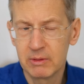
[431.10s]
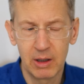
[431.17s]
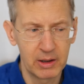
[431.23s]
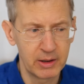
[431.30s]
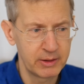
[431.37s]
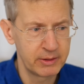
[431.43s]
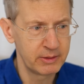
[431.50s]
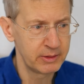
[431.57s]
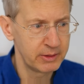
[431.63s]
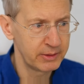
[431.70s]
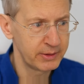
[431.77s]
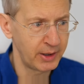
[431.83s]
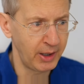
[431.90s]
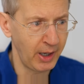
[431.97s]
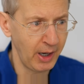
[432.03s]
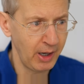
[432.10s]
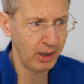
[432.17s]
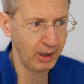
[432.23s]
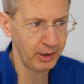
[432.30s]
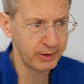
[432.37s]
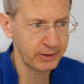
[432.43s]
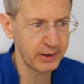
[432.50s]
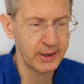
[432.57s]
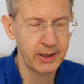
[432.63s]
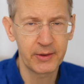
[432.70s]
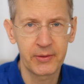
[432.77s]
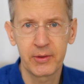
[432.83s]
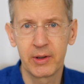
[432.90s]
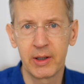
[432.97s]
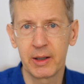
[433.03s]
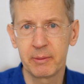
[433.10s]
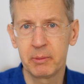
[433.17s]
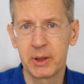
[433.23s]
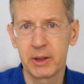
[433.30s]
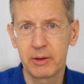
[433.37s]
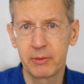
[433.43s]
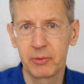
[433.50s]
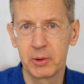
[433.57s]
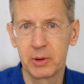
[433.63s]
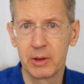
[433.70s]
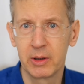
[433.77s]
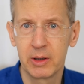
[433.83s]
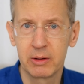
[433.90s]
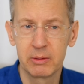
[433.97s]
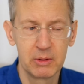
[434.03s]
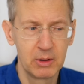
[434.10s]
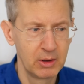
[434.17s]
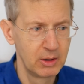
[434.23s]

Ein, einer der Ärzte hat mich für